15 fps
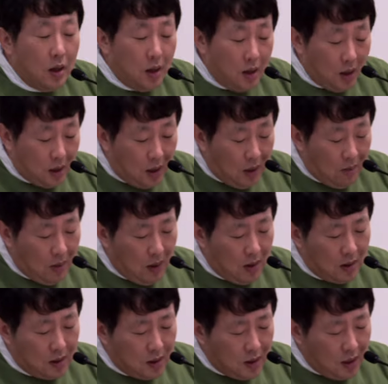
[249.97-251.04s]
그 다음에
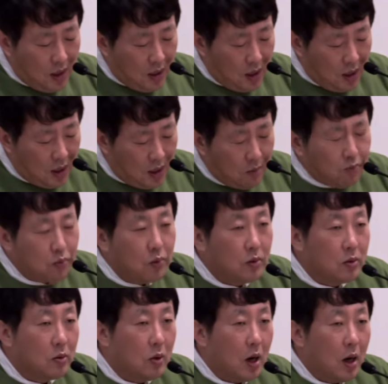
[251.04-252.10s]
신앙의
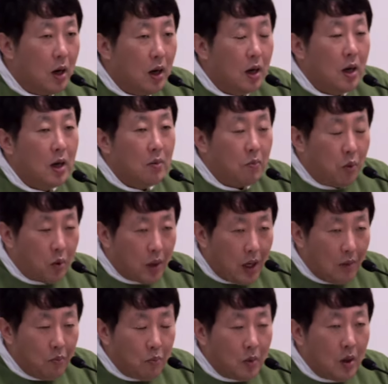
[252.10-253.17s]
기쁨과
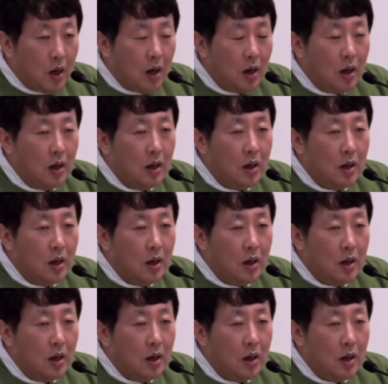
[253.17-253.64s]
보람과